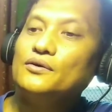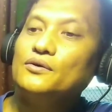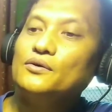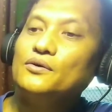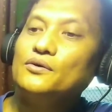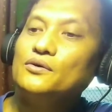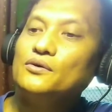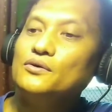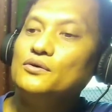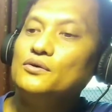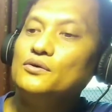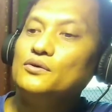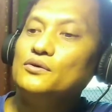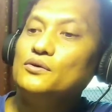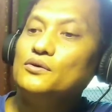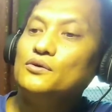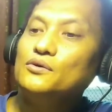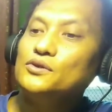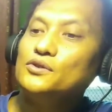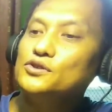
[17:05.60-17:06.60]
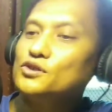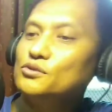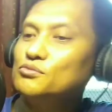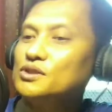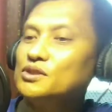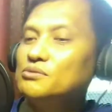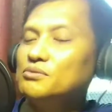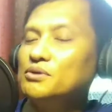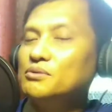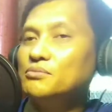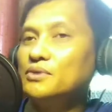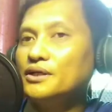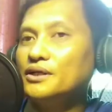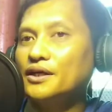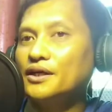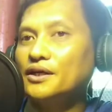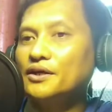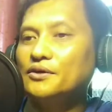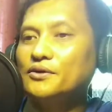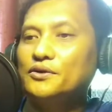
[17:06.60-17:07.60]
Kung kung gusto mo naman
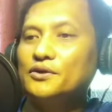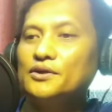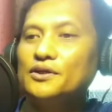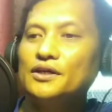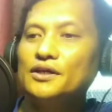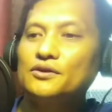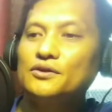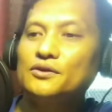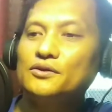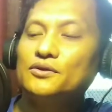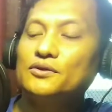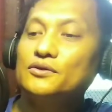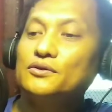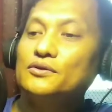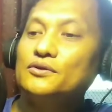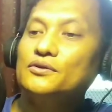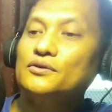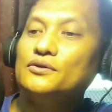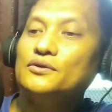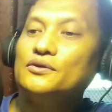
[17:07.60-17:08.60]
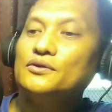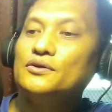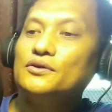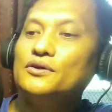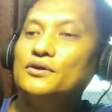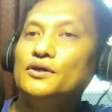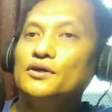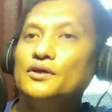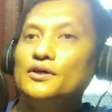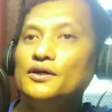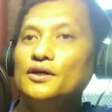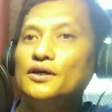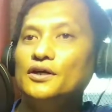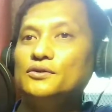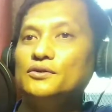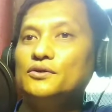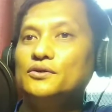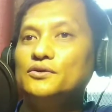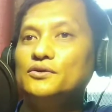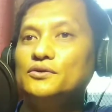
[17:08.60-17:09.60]
mag-record, ito
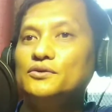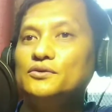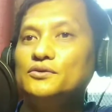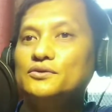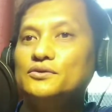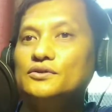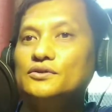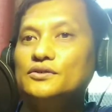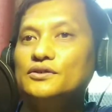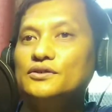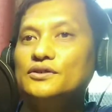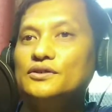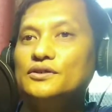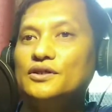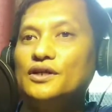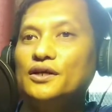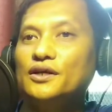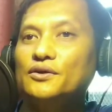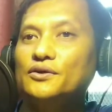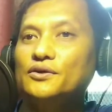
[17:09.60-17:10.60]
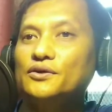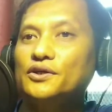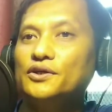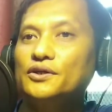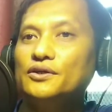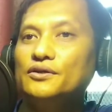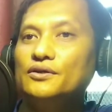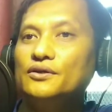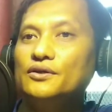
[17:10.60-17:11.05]
ito yung record.